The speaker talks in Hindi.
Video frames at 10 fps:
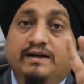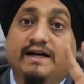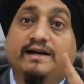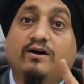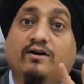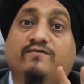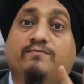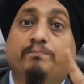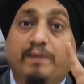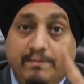डेट
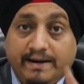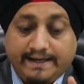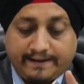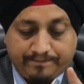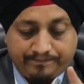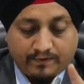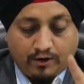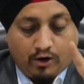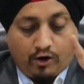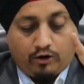ऑफ पेमेंट
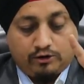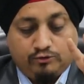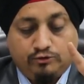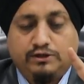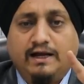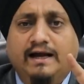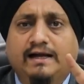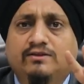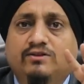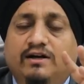और दूसरा
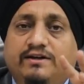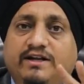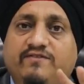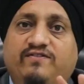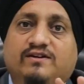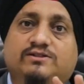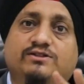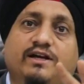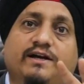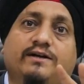है थर्टी
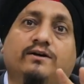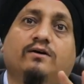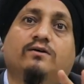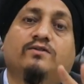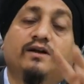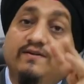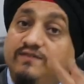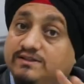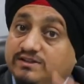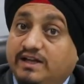फर्स्ट डेट थर्टी
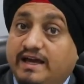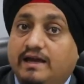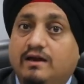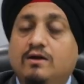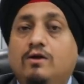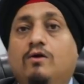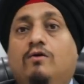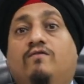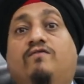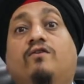फर्स्ट डे
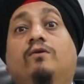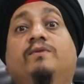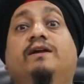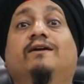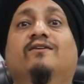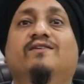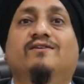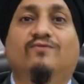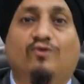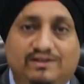फ्रॉम द डेट ऑफ
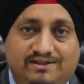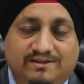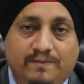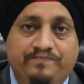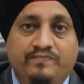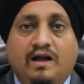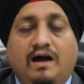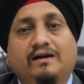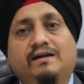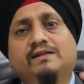इनवॉइस
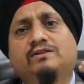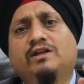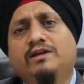अगर इन